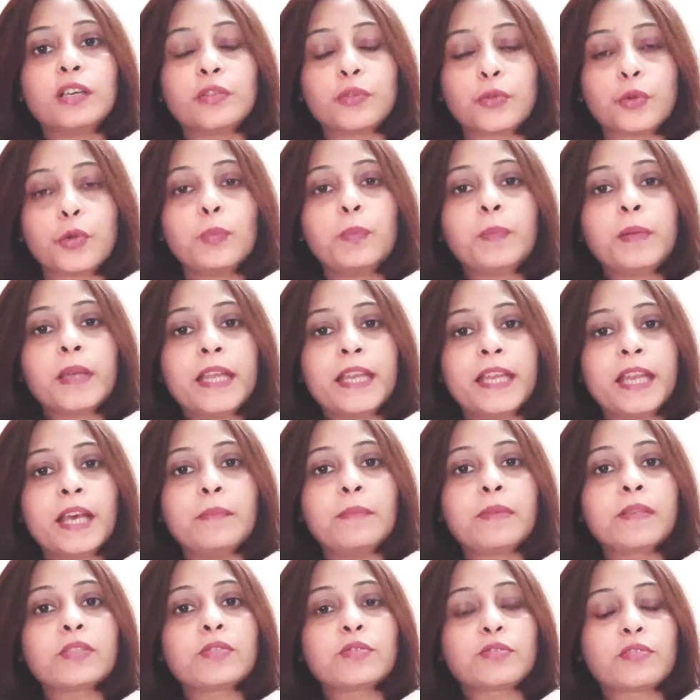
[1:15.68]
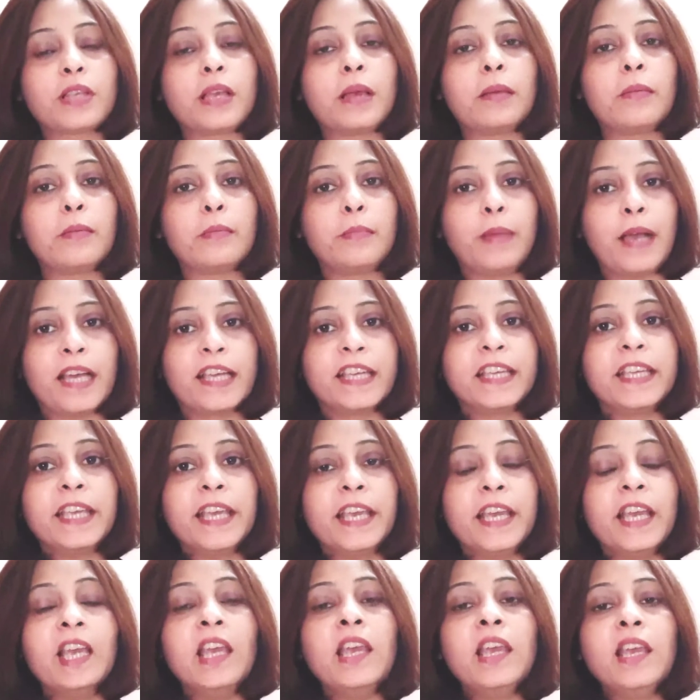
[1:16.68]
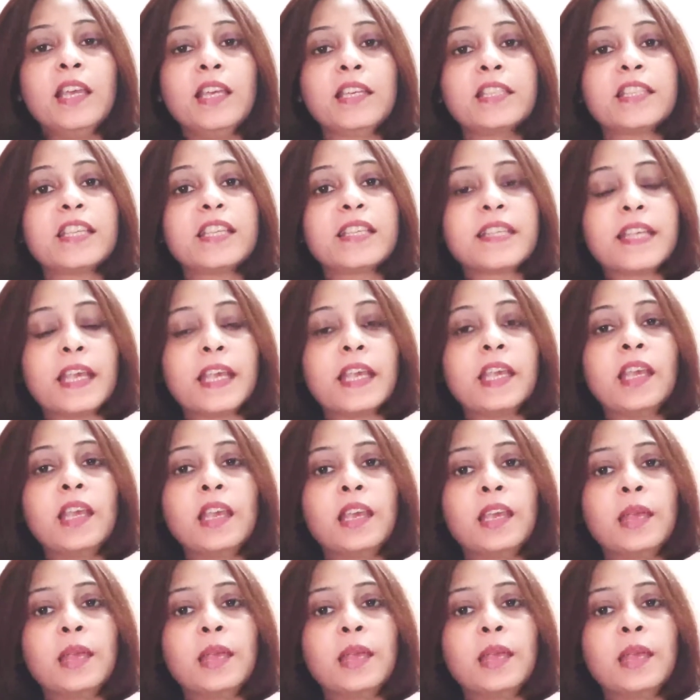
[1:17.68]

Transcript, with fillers: रूप लेना बस उसका बाकी है जिसे